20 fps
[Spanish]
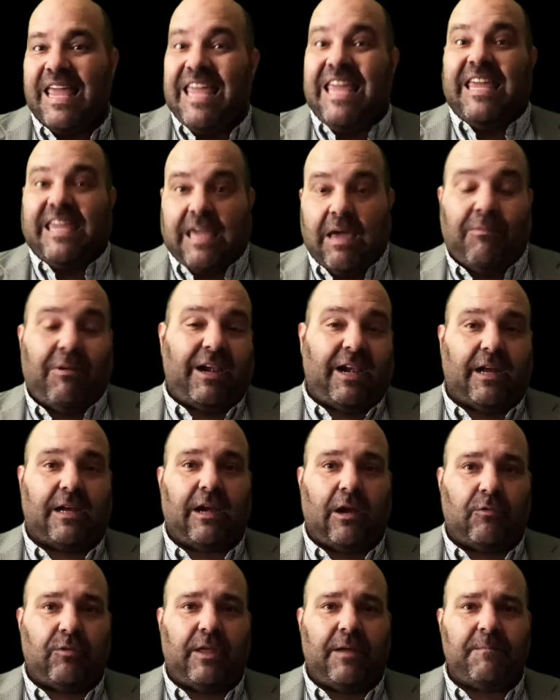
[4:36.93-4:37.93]
y que avala
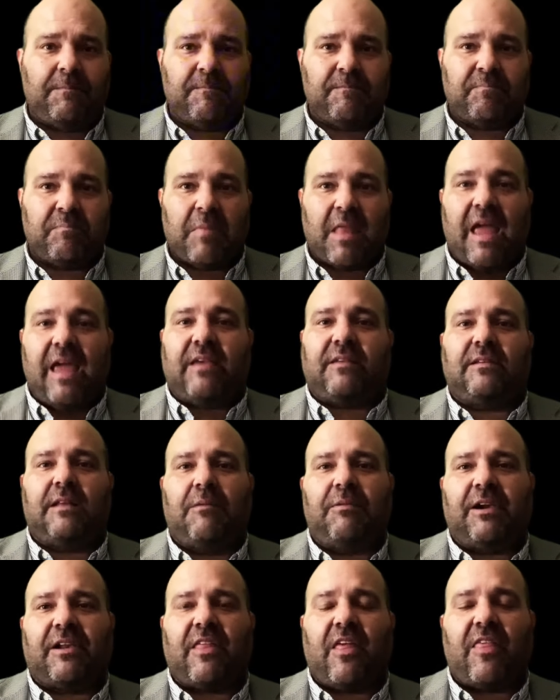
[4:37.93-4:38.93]
Claudia es la
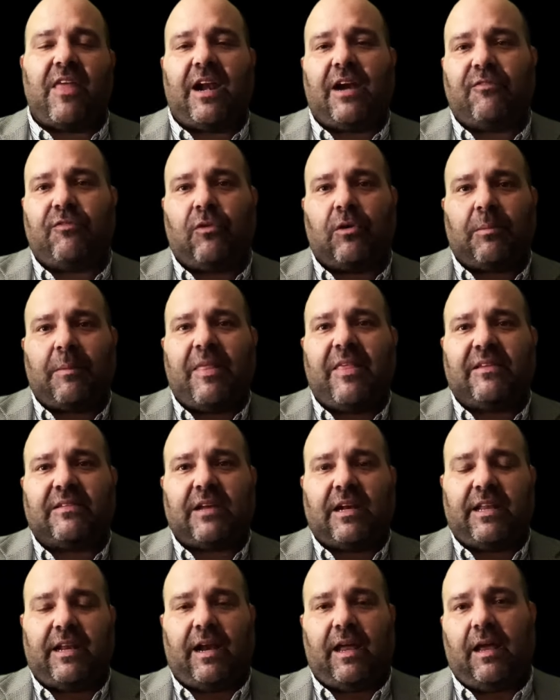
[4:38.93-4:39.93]
verdadera forma de
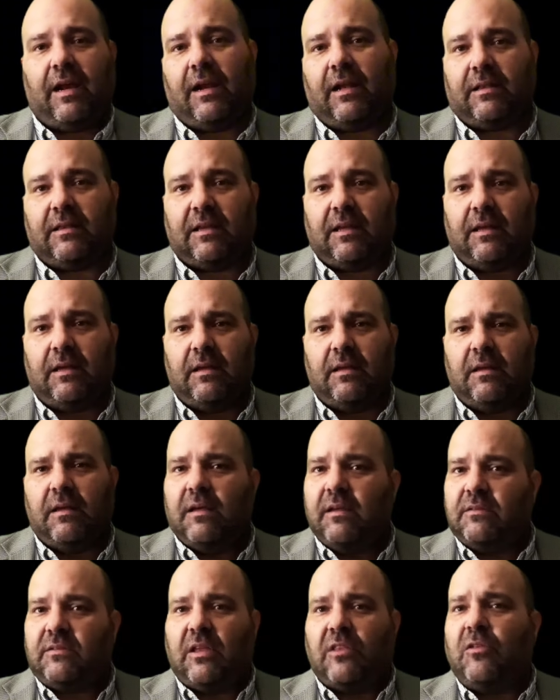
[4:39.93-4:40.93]
salir adelante.
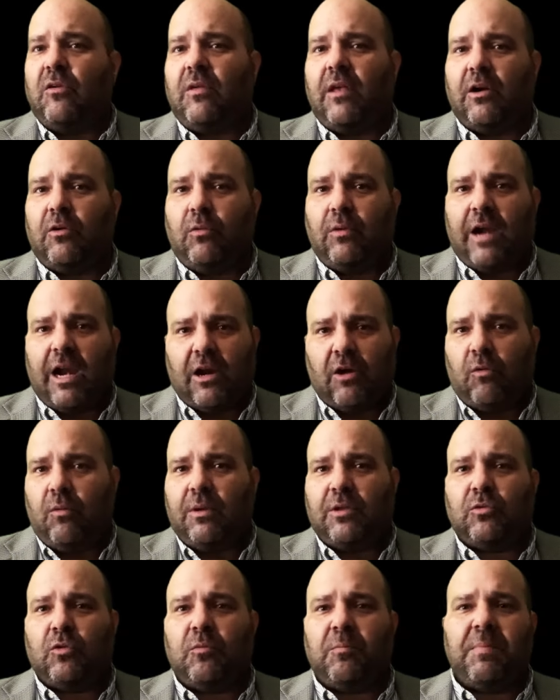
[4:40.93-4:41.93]
Sin duda alguna la
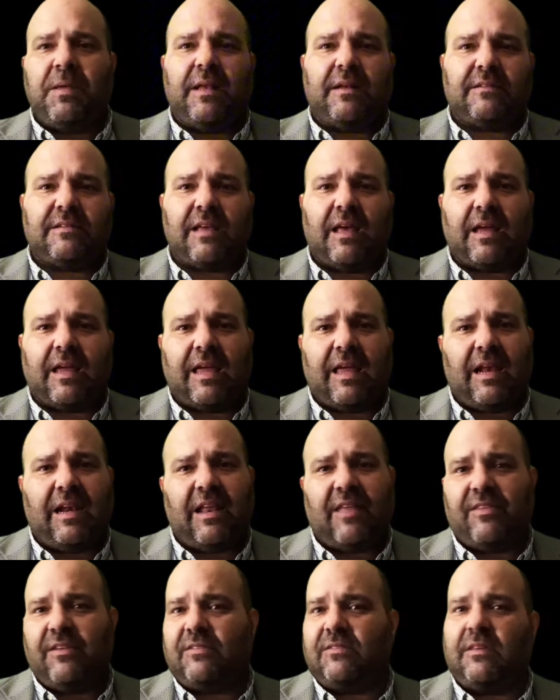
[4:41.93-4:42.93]
juventud piensa que
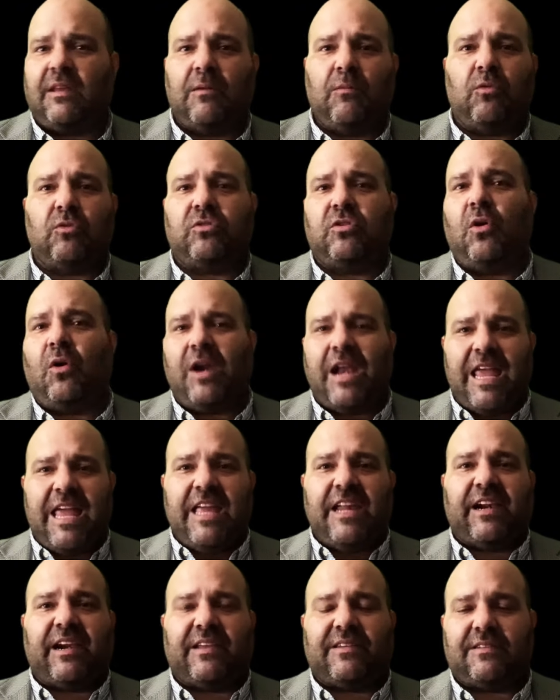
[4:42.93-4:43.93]
la distribución
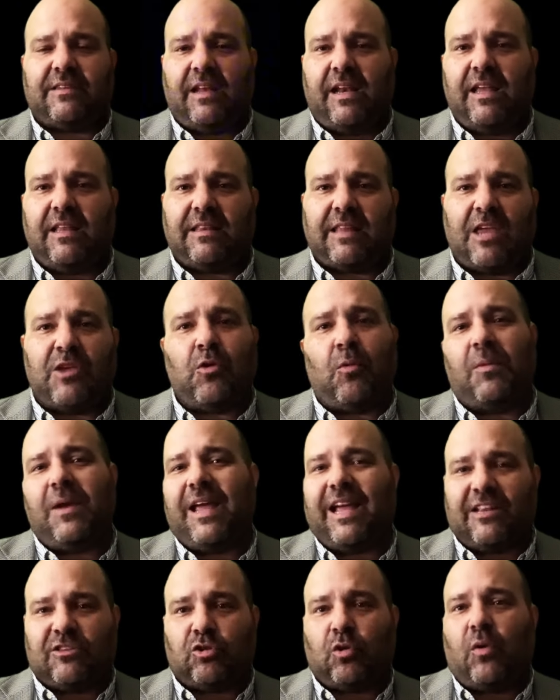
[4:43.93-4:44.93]
irrestricta y
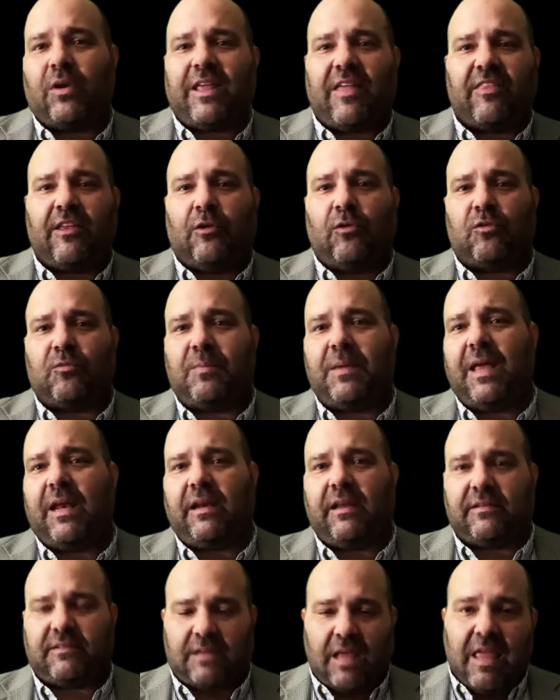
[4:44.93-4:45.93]
obligatoria de los
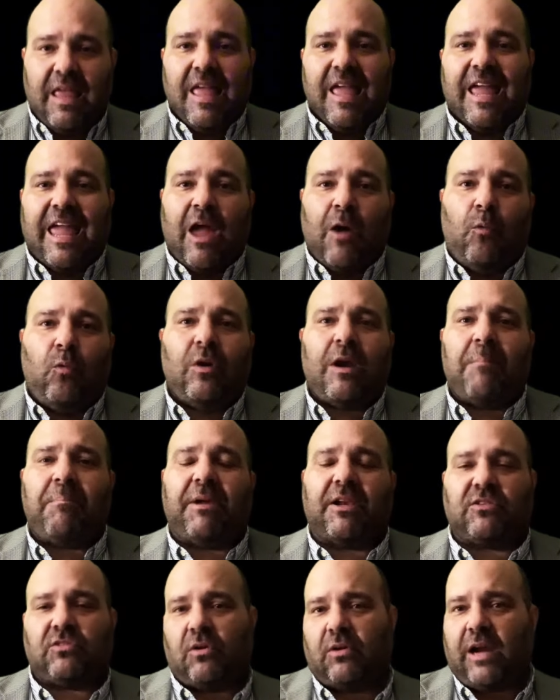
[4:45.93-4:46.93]
bienes que una
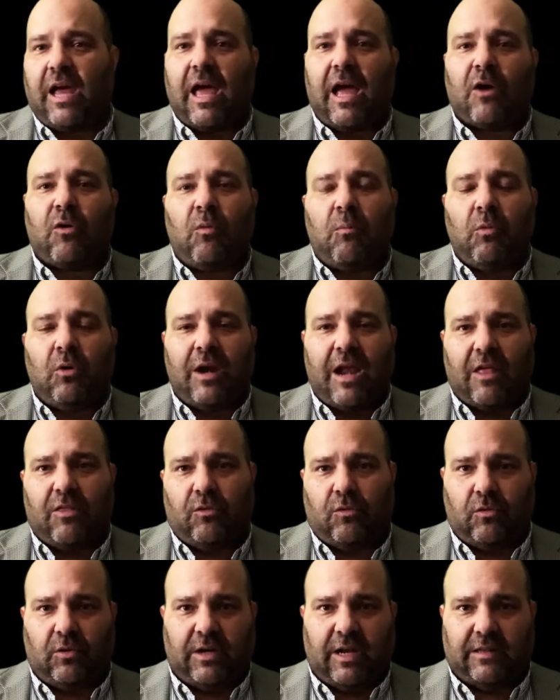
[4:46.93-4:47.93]
persona ha
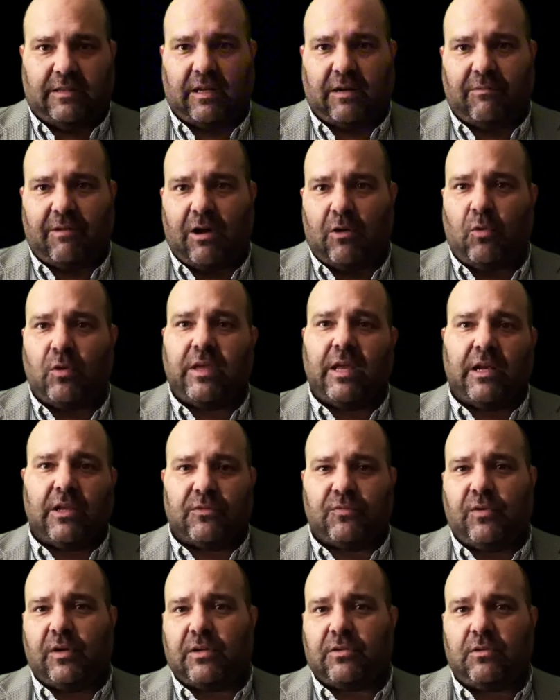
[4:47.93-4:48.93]
acumulado con el trabajo y el
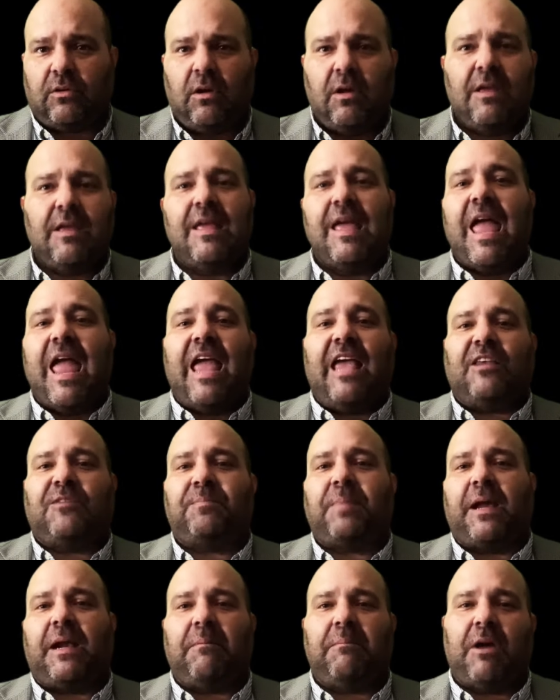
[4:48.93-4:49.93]
esfuerzo es
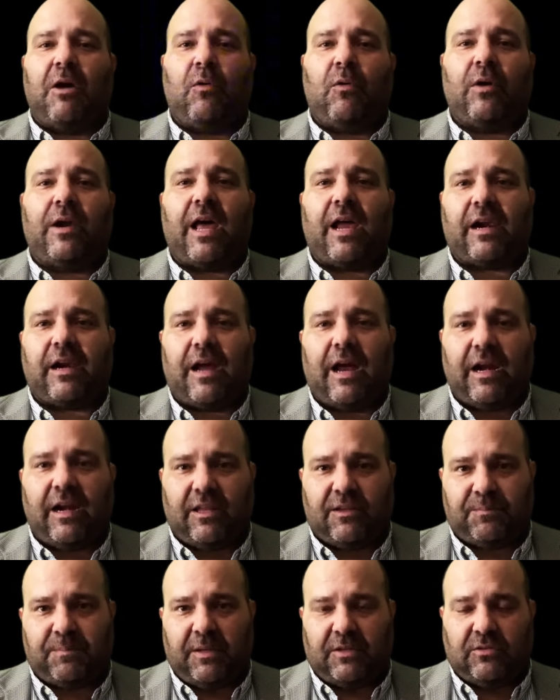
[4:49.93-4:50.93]
para mejorar a la
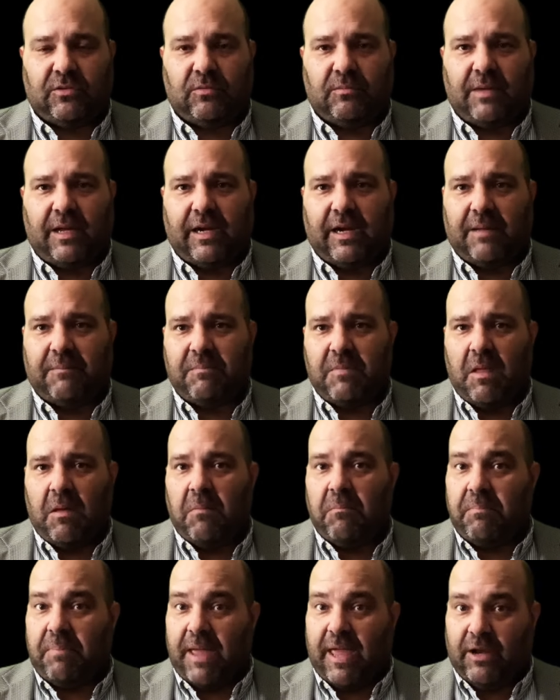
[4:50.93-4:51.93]
especie humana,
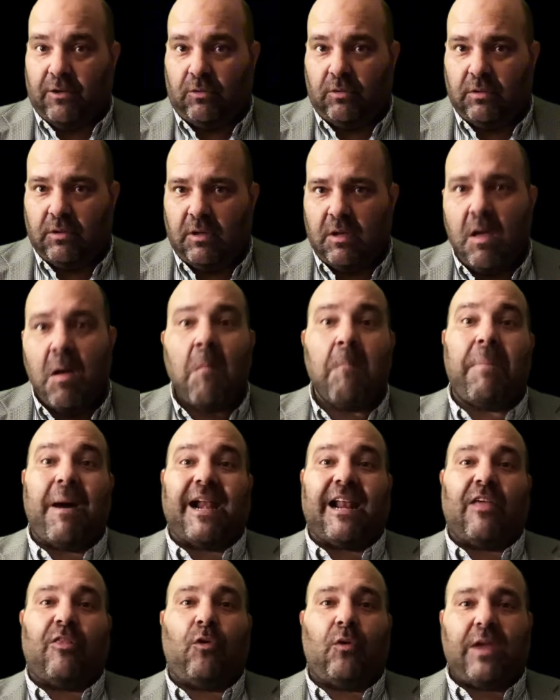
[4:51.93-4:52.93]
pero
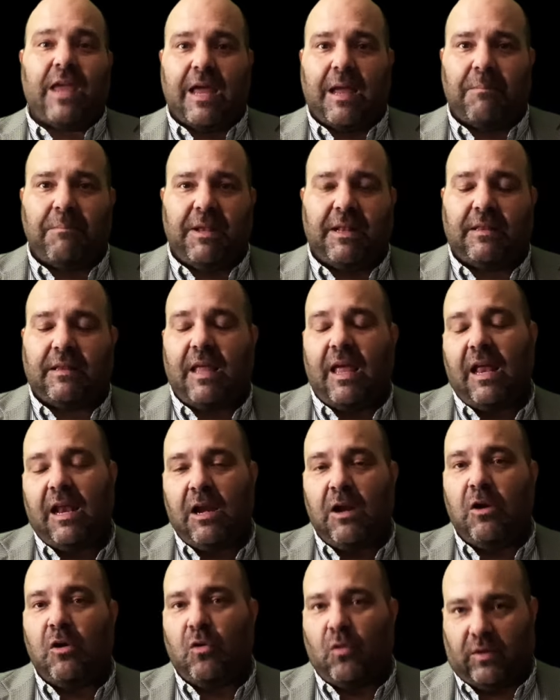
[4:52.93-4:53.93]

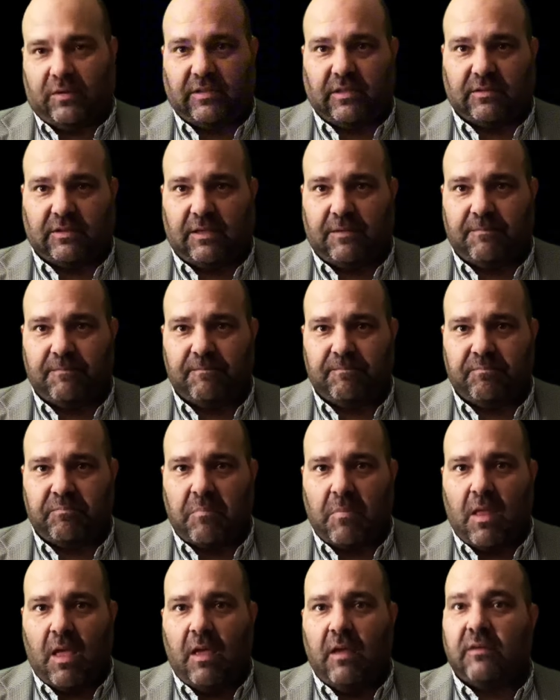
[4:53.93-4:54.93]
paradójicamente no es así.
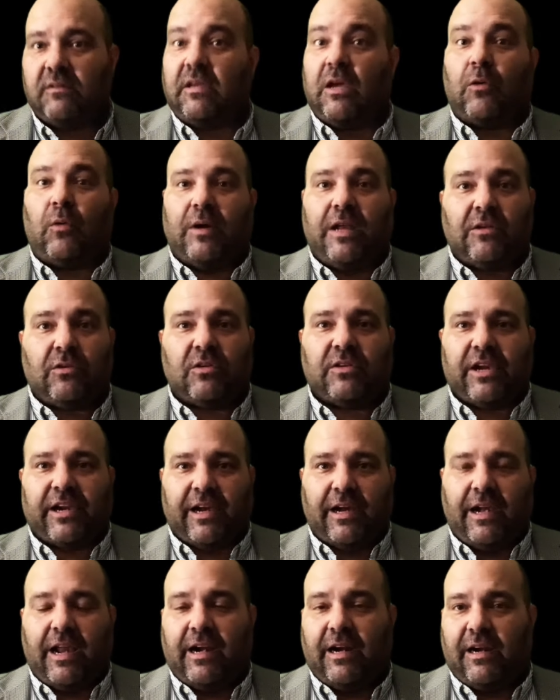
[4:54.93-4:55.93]
Si con eso se
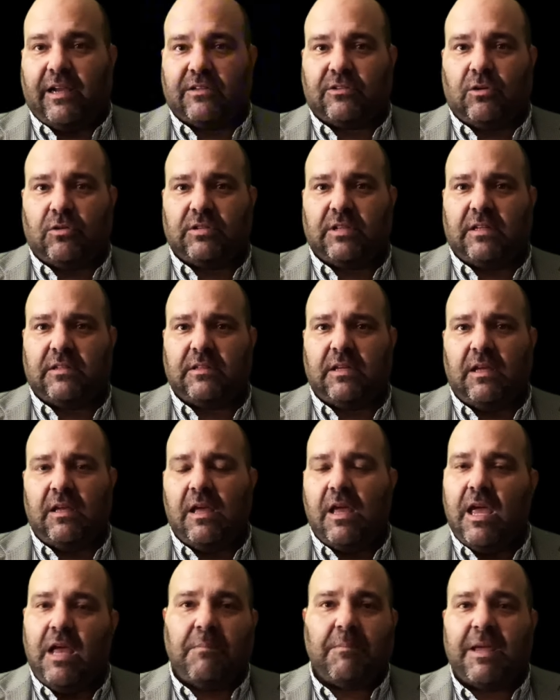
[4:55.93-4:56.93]
arreglaran las cosas,
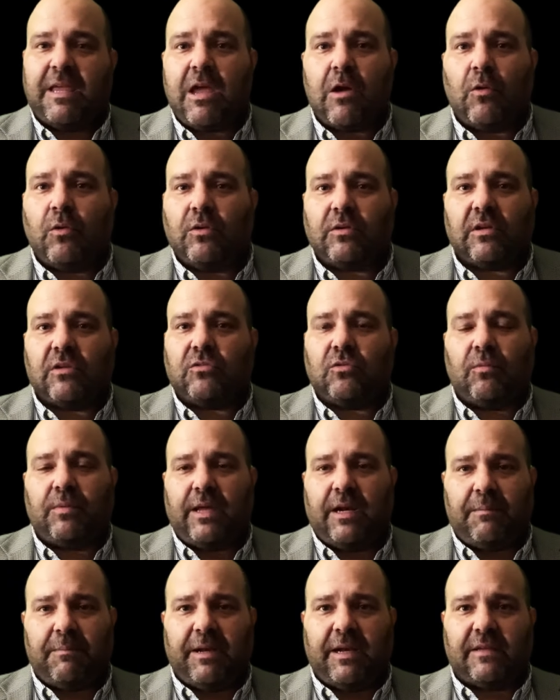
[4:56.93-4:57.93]
en México no se
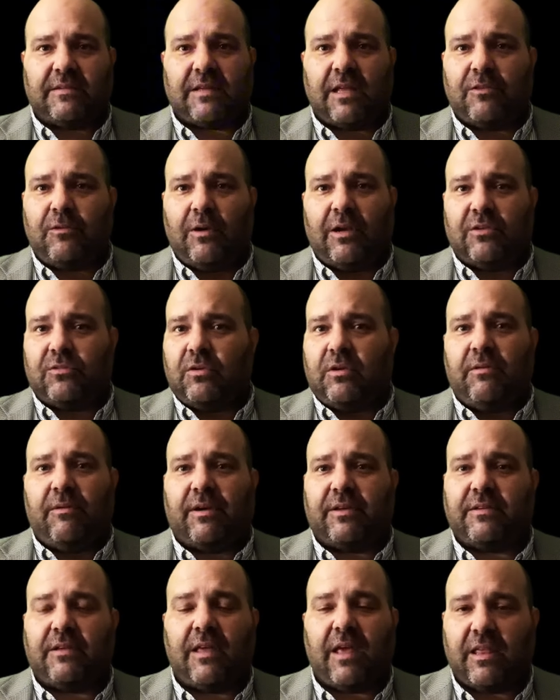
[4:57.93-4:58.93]
estuviera amenazando a las
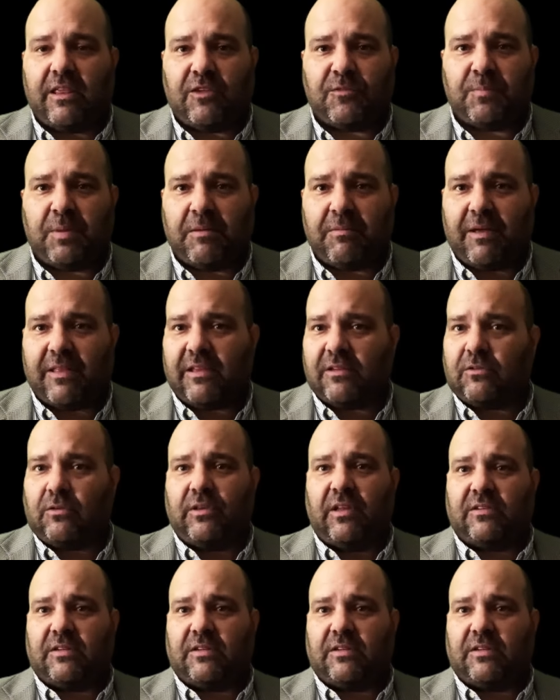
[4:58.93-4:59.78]
universidades privadas con